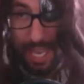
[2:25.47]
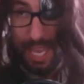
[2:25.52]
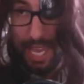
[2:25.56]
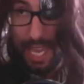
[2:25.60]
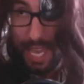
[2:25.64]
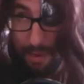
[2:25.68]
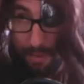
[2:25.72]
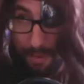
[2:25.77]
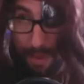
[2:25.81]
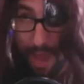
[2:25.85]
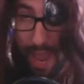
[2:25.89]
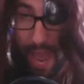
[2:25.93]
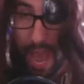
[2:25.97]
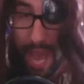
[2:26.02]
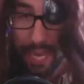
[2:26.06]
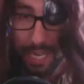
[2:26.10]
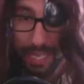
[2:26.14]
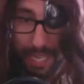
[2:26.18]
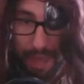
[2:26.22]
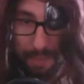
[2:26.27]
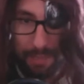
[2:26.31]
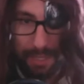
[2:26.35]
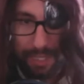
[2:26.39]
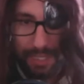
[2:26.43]
Y ve al
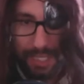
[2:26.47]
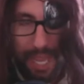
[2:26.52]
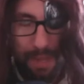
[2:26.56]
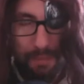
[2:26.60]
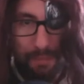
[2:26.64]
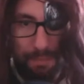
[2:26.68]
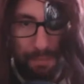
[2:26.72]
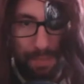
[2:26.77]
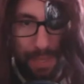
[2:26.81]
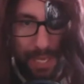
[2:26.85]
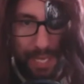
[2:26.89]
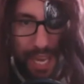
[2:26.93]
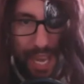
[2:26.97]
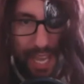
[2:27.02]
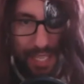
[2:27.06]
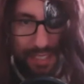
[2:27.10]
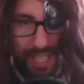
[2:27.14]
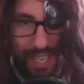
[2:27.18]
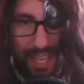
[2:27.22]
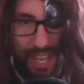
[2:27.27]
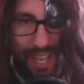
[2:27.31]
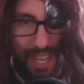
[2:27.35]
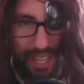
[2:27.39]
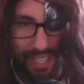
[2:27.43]
capitán
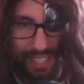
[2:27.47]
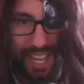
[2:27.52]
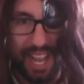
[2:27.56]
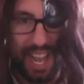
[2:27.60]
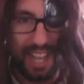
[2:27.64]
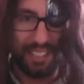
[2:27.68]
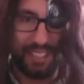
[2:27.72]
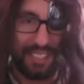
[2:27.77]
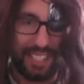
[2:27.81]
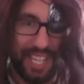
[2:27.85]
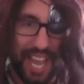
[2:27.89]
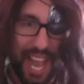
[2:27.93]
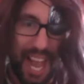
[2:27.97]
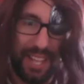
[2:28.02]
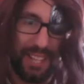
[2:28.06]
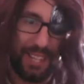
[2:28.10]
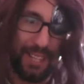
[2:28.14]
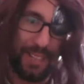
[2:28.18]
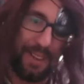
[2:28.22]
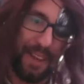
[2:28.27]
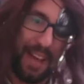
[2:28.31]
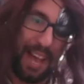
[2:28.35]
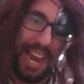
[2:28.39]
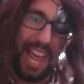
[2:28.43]
pirata
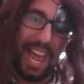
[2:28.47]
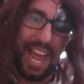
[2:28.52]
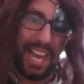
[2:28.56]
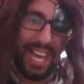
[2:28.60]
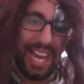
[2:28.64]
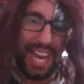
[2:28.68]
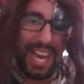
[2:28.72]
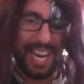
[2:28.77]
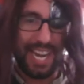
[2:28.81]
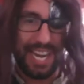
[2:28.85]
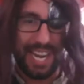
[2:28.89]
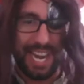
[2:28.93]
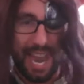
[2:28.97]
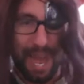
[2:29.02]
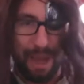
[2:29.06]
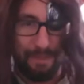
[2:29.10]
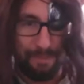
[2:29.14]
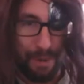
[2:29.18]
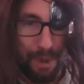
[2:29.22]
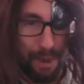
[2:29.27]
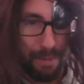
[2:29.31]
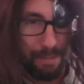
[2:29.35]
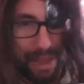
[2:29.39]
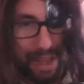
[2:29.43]
cantando alegre en la
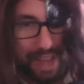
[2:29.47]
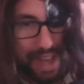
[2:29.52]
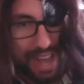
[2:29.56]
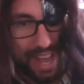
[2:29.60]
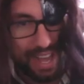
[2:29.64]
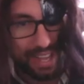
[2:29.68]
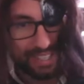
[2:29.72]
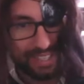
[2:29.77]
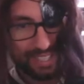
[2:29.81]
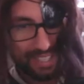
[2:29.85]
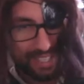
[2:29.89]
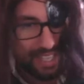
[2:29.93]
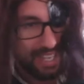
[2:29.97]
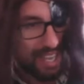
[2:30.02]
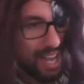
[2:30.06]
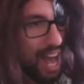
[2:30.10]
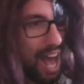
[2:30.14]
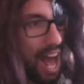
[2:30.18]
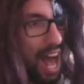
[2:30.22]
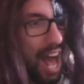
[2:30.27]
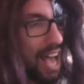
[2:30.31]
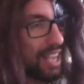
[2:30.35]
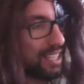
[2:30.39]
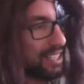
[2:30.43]
popa,
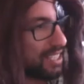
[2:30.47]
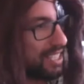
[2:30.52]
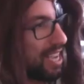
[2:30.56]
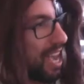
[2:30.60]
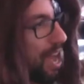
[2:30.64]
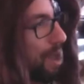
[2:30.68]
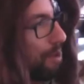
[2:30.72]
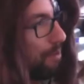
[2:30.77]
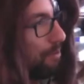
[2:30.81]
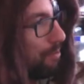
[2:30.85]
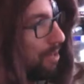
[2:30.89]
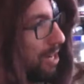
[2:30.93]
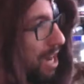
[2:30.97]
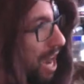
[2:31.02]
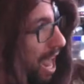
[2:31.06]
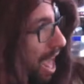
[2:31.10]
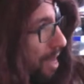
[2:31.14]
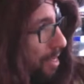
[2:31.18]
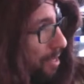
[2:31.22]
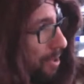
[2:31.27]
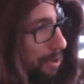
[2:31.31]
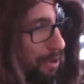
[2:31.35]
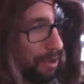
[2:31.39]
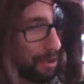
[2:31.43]
hacia un
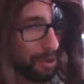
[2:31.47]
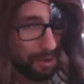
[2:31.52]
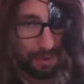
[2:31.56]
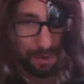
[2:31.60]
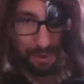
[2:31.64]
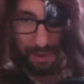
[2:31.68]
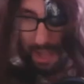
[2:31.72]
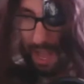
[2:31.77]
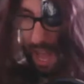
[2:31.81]
lado,